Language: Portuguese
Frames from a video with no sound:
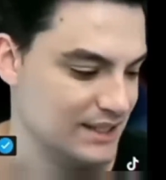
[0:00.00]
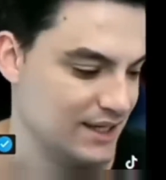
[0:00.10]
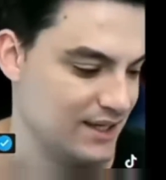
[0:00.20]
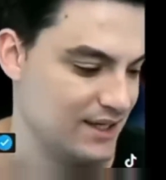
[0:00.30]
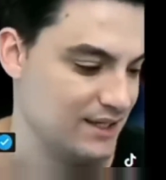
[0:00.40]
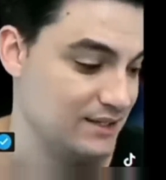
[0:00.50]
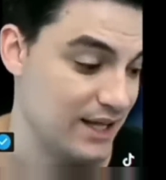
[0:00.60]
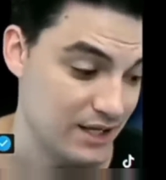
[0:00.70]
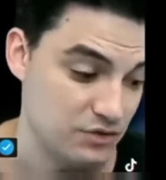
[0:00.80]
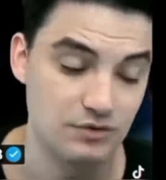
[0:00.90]
É, e
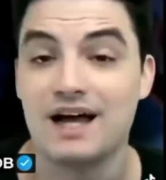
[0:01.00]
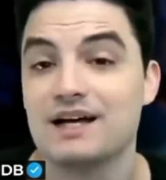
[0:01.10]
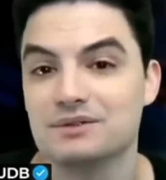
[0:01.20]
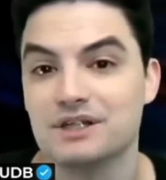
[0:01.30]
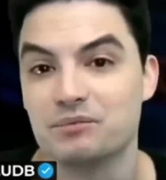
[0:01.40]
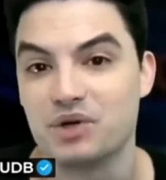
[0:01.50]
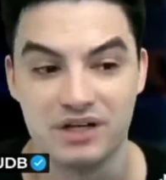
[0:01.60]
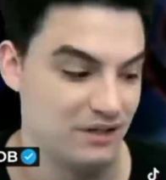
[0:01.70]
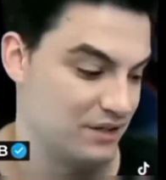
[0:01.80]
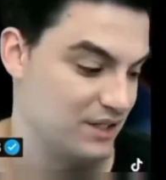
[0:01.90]
dá resultado, né?
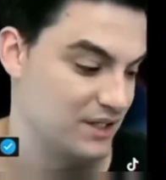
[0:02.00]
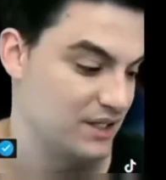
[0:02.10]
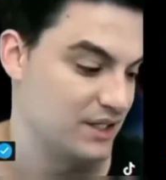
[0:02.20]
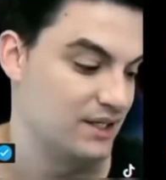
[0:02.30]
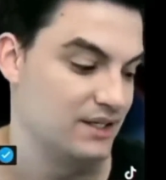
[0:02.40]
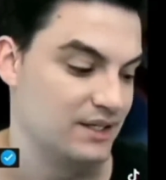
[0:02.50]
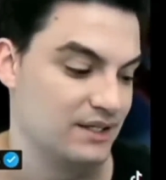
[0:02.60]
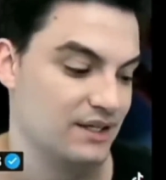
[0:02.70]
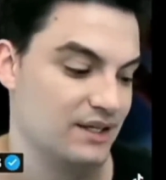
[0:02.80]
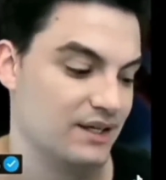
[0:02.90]
Porque
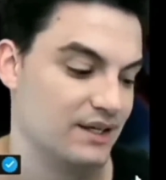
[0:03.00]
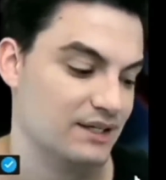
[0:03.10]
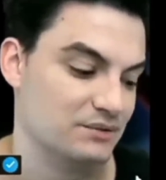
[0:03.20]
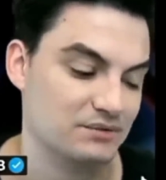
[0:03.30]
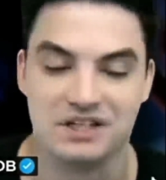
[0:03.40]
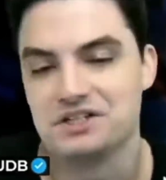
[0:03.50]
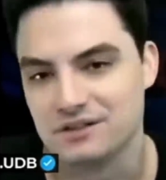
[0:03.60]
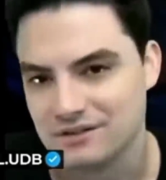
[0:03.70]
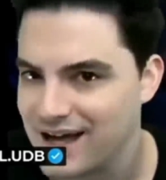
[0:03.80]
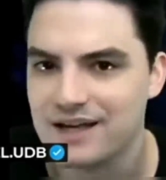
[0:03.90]
é, não tem
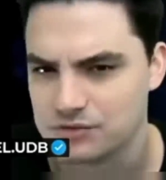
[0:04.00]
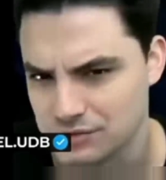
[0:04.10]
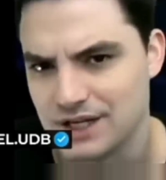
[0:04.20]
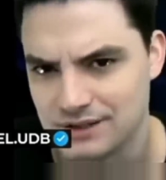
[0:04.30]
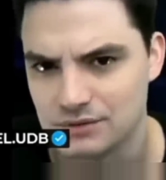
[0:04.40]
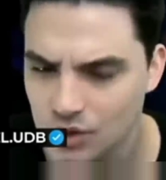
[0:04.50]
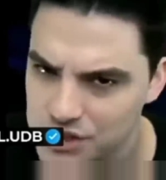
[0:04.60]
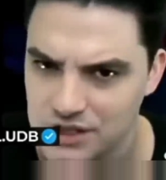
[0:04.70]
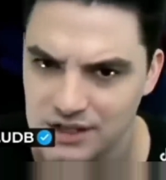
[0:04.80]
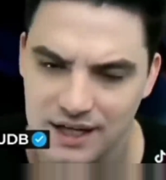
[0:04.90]
jeito, dá resultado.
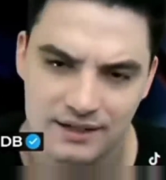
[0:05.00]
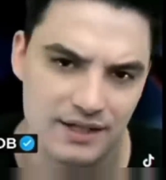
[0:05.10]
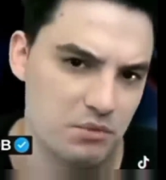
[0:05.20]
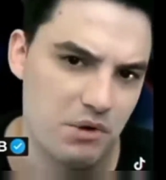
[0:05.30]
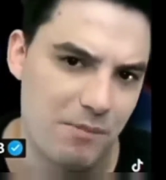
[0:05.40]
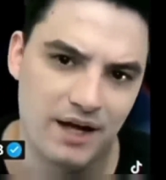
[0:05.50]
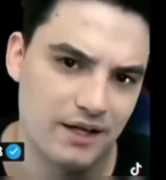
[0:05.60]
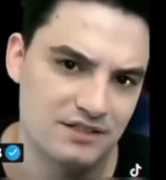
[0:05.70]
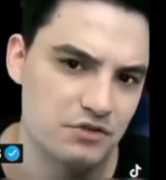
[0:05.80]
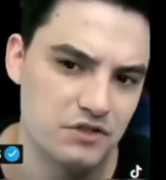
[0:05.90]
Lógico que dá. Nenhuma
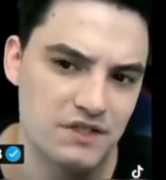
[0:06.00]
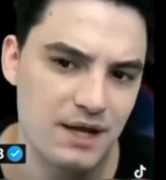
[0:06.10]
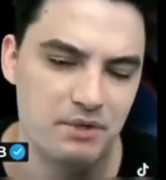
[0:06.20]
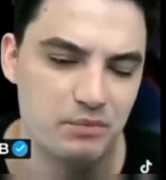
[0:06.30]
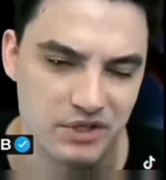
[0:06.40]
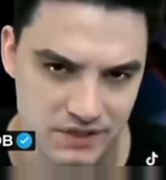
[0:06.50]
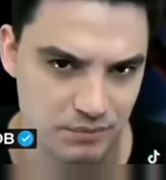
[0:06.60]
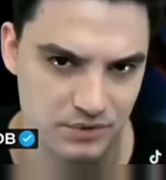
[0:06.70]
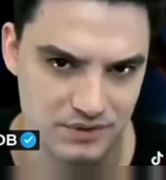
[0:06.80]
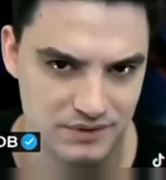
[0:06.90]
marca quer se associar a mim, por
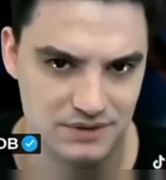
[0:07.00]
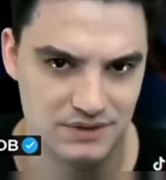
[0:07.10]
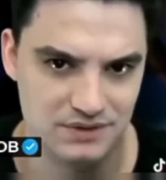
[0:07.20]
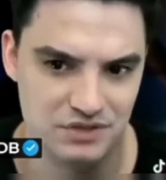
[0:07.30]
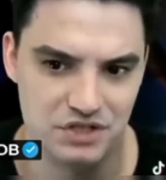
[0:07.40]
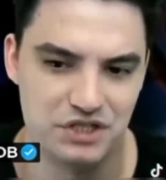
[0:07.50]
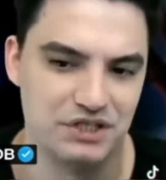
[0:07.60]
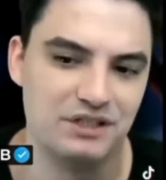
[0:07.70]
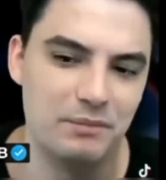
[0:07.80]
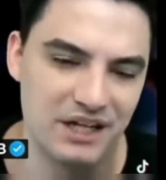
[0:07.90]
exemplo.
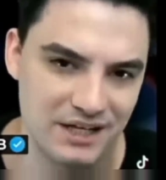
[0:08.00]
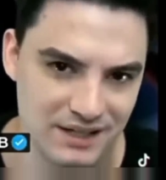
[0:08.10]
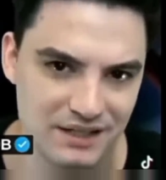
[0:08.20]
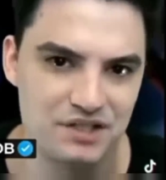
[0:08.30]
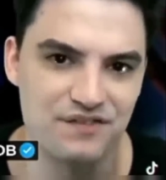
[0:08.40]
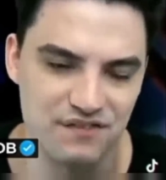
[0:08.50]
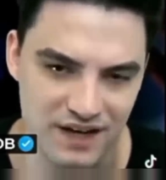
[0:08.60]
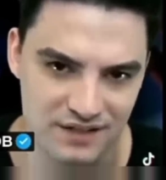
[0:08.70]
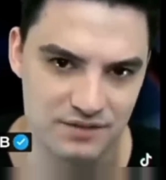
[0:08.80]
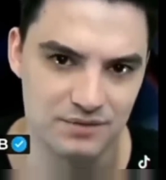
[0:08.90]
Tirando Americanas que
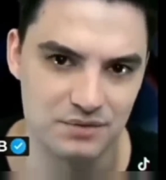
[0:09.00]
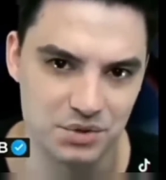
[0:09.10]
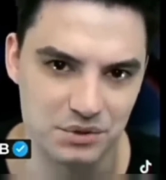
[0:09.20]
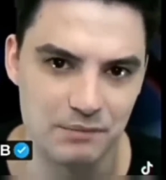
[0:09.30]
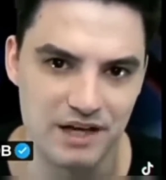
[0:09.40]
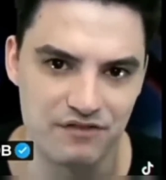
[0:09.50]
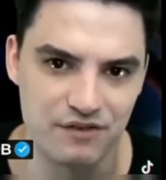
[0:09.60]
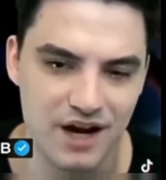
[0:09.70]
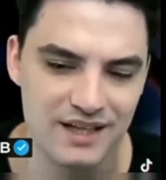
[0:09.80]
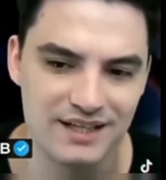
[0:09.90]
faz o show da Black
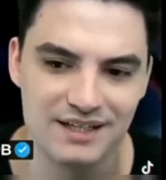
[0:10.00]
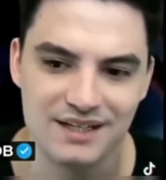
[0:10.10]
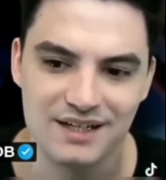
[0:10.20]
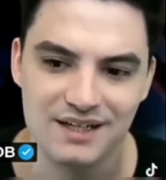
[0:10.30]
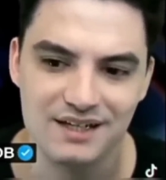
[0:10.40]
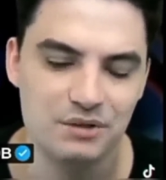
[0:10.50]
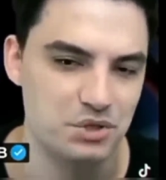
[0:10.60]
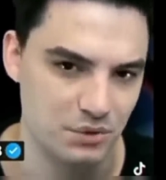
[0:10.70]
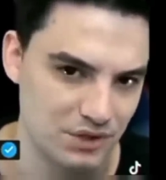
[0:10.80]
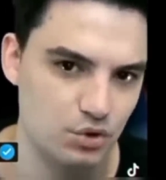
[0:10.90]
Friday, eu
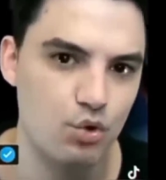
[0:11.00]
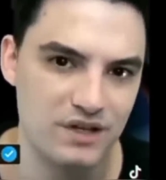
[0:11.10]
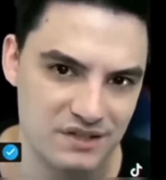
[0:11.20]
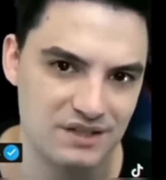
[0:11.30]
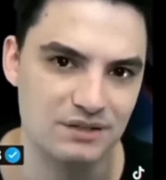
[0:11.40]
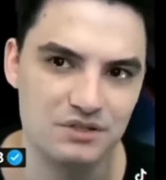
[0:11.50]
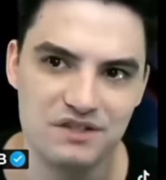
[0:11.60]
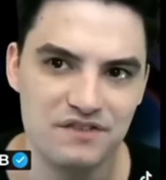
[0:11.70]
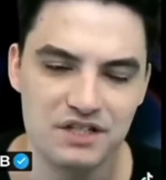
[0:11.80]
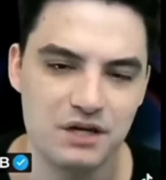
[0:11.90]
estou há dois
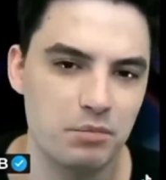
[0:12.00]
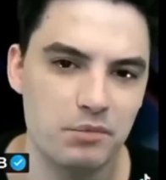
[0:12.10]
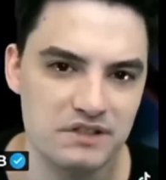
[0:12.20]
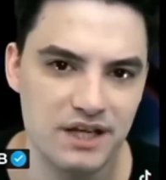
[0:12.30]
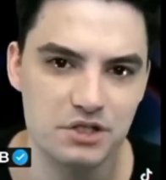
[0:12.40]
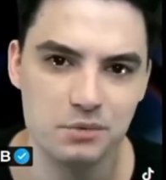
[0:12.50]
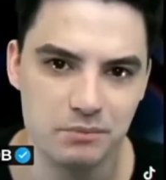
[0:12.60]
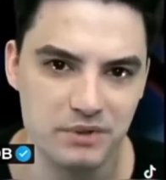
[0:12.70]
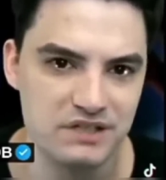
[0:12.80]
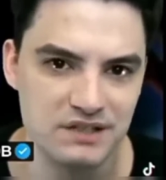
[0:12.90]
anos sem fechar uma publicidade com
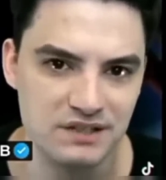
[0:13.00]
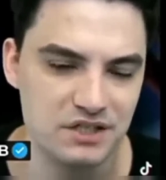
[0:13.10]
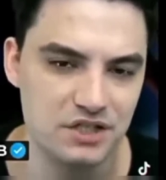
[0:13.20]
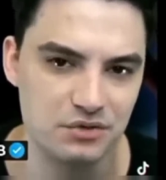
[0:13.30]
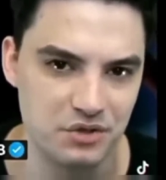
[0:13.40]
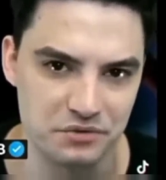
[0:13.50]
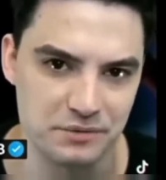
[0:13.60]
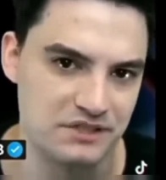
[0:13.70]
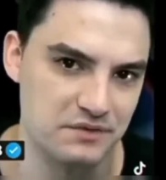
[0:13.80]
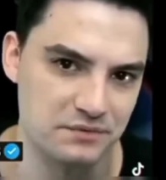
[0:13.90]
uma empresa que tem escritório
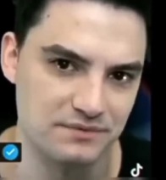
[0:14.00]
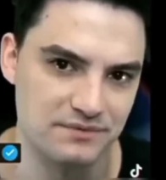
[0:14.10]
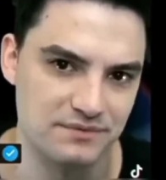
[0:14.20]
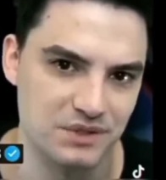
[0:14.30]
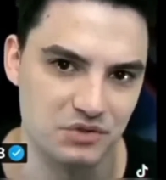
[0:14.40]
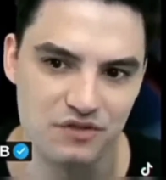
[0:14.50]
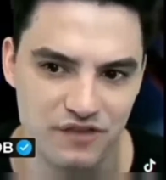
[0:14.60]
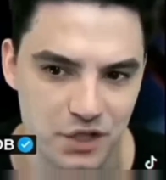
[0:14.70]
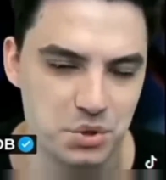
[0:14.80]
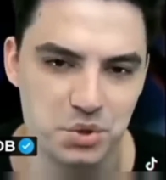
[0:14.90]
no Brasil. Eu só
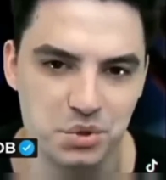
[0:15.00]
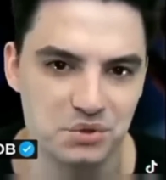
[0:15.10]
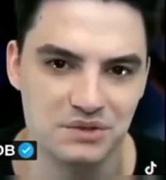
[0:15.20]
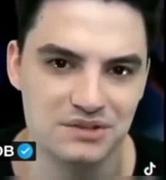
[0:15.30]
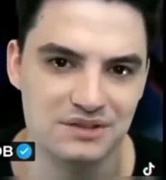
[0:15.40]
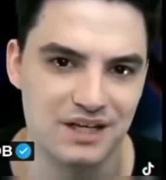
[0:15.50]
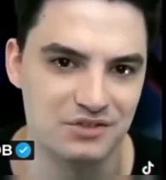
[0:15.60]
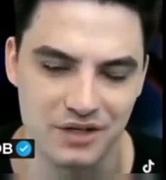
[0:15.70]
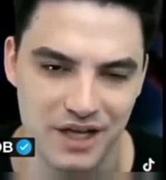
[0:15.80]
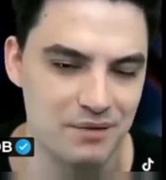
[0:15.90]
fecho o jogo. É
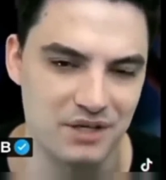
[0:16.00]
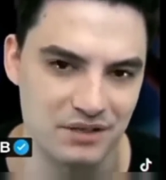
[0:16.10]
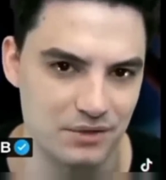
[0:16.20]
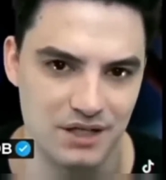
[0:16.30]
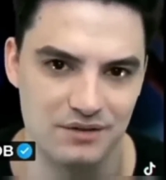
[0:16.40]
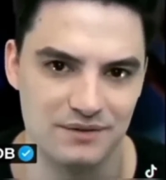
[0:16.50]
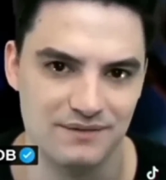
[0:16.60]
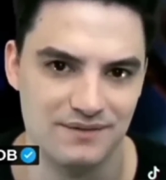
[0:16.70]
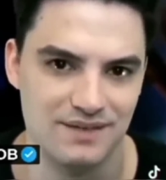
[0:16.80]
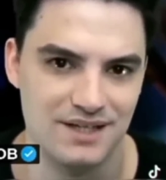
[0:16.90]
só game aqui no canal.
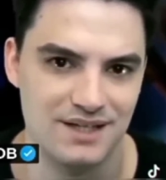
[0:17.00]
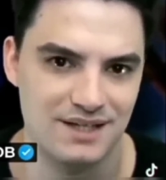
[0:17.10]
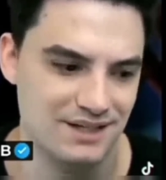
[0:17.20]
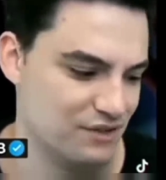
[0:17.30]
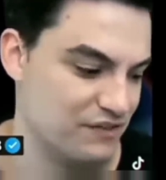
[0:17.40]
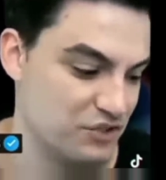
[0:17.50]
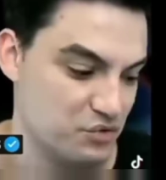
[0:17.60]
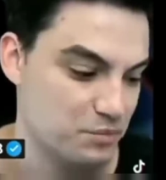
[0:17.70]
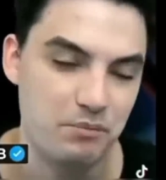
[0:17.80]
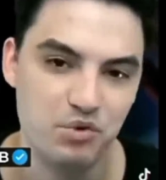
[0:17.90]
Eu não
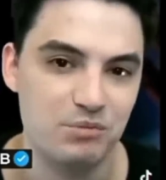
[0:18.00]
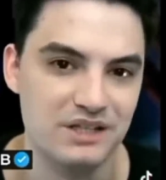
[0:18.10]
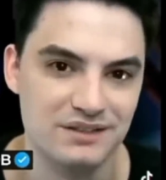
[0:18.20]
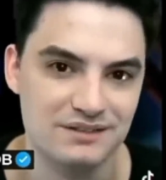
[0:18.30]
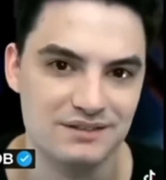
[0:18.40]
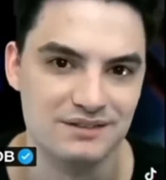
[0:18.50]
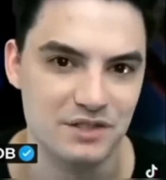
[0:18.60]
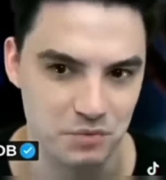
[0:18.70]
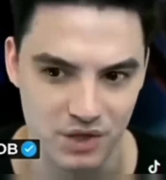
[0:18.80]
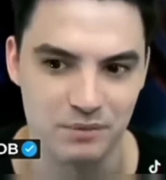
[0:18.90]
faço uma publi.
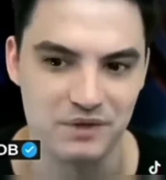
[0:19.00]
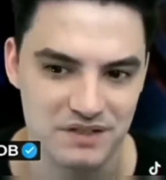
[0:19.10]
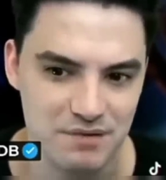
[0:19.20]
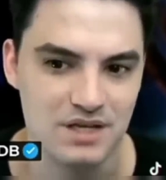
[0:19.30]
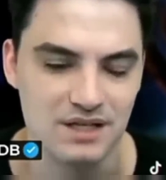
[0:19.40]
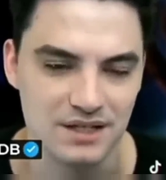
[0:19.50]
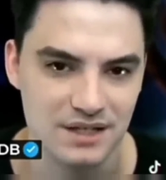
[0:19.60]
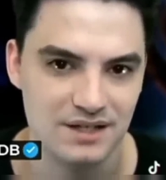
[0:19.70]
Vocês podem perceber.